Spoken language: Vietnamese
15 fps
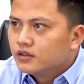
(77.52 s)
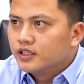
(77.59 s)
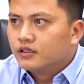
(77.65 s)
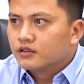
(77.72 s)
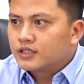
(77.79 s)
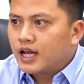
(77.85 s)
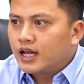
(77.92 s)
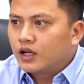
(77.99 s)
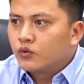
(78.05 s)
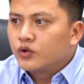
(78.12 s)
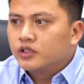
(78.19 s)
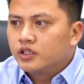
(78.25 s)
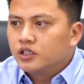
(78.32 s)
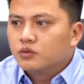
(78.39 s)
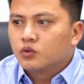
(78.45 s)
Thì thực ra là
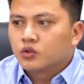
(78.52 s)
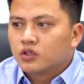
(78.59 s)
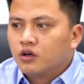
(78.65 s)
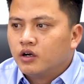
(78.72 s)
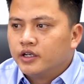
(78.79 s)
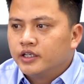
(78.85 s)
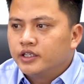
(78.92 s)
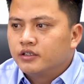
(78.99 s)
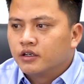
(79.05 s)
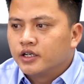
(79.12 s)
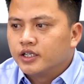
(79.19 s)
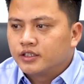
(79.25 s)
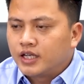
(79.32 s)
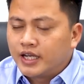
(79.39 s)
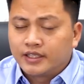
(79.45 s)
uy tín của một người ấy được
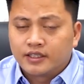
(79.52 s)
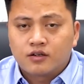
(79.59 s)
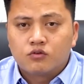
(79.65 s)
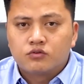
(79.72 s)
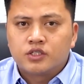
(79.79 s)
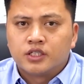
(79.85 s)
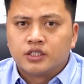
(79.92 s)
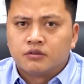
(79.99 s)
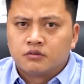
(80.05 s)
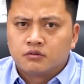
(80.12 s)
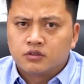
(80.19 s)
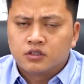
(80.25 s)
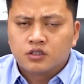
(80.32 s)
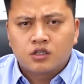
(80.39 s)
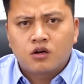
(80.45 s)
hình thành
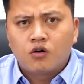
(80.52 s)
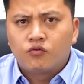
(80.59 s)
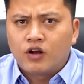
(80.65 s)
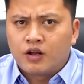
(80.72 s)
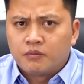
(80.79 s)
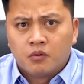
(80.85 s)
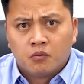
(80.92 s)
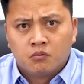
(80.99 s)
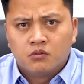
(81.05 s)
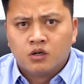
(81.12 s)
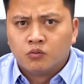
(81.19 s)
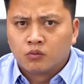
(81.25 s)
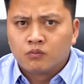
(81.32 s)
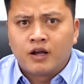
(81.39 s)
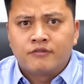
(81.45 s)
không phải
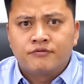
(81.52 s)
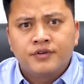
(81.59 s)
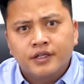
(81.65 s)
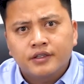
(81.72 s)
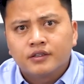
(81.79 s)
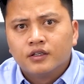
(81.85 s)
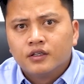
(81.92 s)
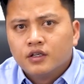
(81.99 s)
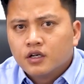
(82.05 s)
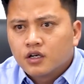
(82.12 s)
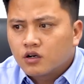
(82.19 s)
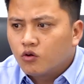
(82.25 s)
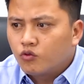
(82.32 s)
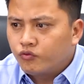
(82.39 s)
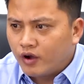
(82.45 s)
bởi một bài viết,
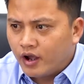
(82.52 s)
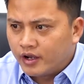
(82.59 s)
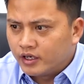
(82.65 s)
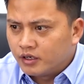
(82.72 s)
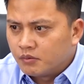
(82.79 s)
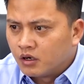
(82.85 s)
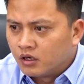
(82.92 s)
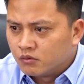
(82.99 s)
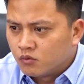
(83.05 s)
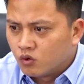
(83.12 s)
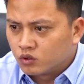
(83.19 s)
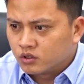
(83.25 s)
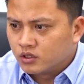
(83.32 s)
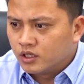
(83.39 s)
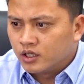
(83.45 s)
không phải là bởi
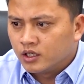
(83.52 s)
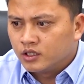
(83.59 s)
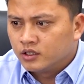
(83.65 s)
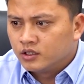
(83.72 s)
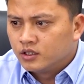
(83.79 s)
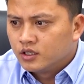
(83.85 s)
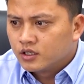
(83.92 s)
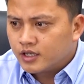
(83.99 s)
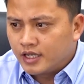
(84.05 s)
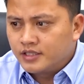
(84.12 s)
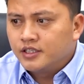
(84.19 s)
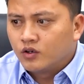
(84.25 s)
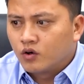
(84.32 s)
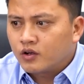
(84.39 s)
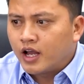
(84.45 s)
một cái
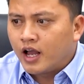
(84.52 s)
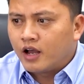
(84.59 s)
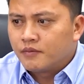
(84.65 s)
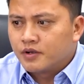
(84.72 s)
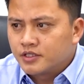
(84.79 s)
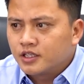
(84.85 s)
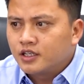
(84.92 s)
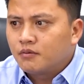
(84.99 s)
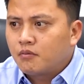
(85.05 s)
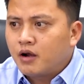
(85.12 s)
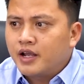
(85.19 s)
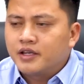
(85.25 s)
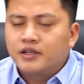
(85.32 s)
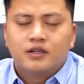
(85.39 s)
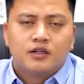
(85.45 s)
gì đó cả. Mình rất là
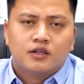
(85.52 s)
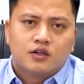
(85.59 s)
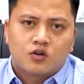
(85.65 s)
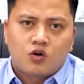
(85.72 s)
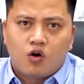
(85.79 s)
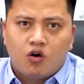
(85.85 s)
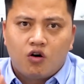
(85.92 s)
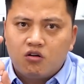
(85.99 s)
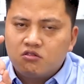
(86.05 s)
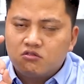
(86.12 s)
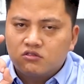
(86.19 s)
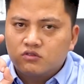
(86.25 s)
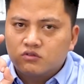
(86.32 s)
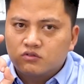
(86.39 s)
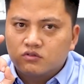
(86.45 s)
may có
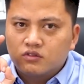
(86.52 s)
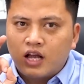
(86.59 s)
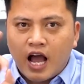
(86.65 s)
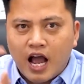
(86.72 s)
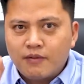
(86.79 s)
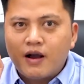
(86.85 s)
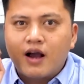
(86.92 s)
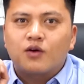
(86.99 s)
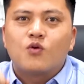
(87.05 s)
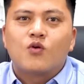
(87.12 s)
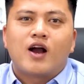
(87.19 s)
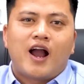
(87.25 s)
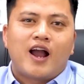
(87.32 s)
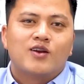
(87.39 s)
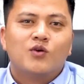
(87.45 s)
2-3 cô
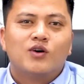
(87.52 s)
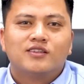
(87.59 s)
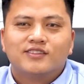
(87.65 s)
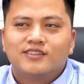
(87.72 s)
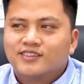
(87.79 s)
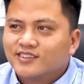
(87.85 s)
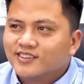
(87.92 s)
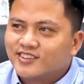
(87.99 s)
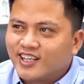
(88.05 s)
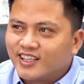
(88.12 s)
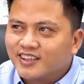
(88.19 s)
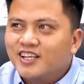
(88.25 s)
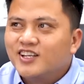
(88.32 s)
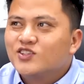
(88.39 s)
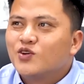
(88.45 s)
gái luôn
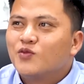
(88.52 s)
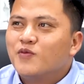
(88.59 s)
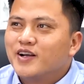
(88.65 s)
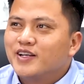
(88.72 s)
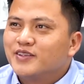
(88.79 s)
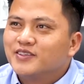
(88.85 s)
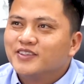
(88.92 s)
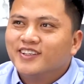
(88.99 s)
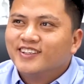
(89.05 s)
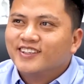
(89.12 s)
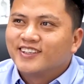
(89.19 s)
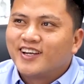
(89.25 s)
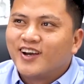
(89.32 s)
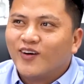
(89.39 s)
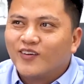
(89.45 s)
nhắn tin cho mình
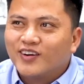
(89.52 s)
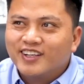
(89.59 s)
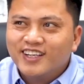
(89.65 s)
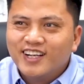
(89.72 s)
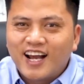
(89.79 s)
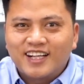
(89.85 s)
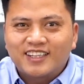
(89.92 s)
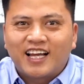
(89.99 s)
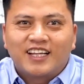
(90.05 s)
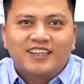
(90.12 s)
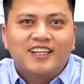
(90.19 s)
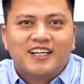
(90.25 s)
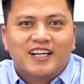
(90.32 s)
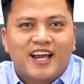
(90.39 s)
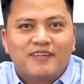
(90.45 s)
kiểu ý anh tán
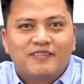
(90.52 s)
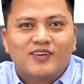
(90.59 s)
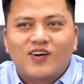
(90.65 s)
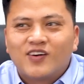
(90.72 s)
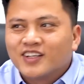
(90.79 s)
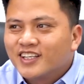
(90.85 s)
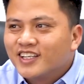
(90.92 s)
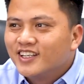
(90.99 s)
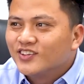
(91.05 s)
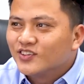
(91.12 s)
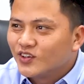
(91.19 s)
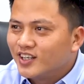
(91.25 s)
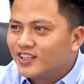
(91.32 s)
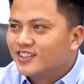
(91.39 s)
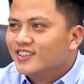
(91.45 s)
tỉnh em thế nọ kia,
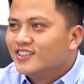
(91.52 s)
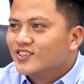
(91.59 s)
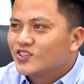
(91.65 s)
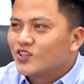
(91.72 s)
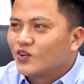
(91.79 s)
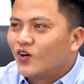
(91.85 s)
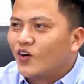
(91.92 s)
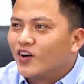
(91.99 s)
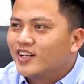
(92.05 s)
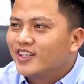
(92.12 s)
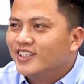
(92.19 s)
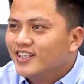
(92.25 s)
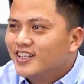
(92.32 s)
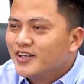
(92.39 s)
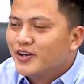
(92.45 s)
đúng không ạ? Sau đó thì